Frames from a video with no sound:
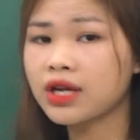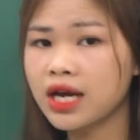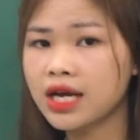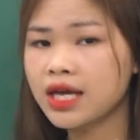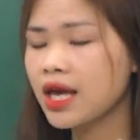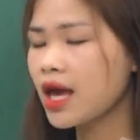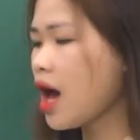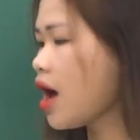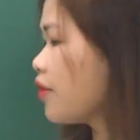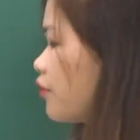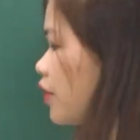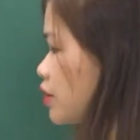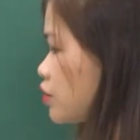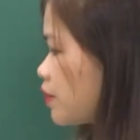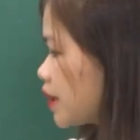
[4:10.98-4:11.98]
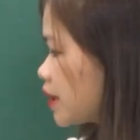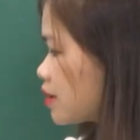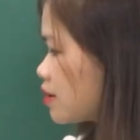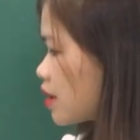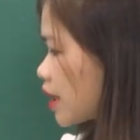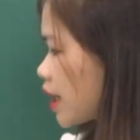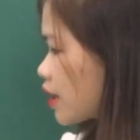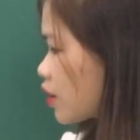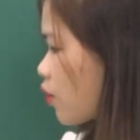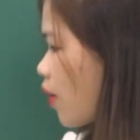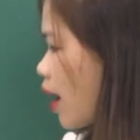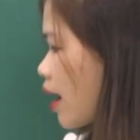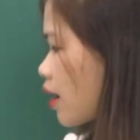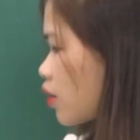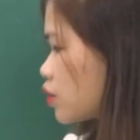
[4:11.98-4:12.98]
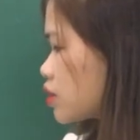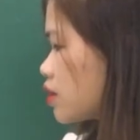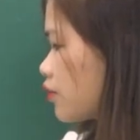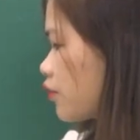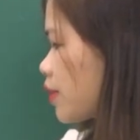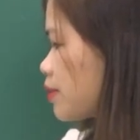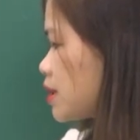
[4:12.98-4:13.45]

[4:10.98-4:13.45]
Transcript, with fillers: vào đây. Vậy chúng mình được kết quả của trong phép